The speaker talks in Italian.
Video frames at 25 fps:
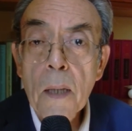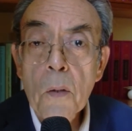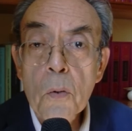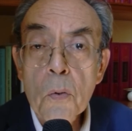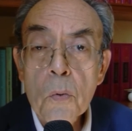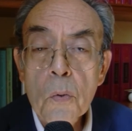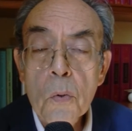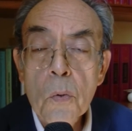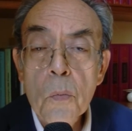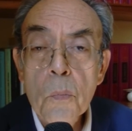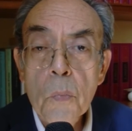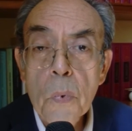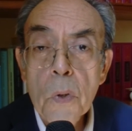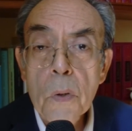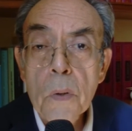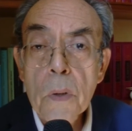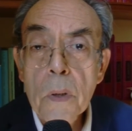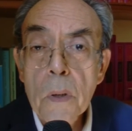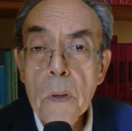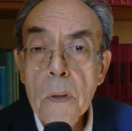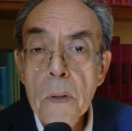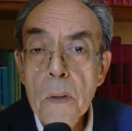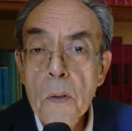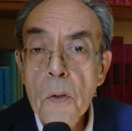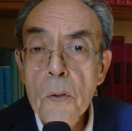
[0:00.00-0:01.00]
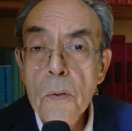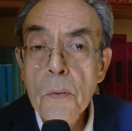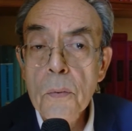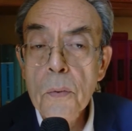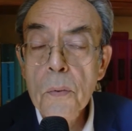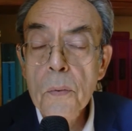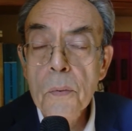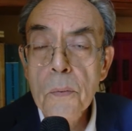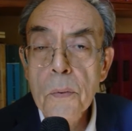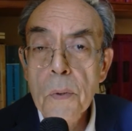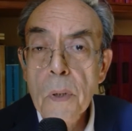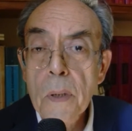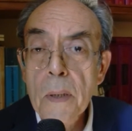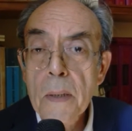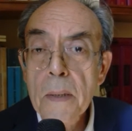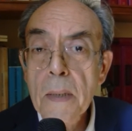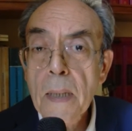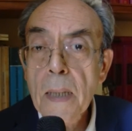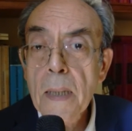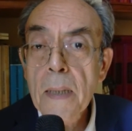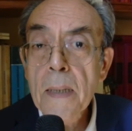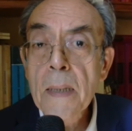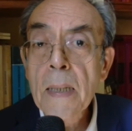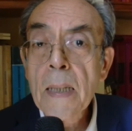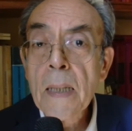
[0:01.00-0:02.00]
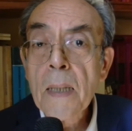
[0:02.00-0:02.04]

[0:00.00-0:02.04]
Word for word: un dubbio di incostituzionalità,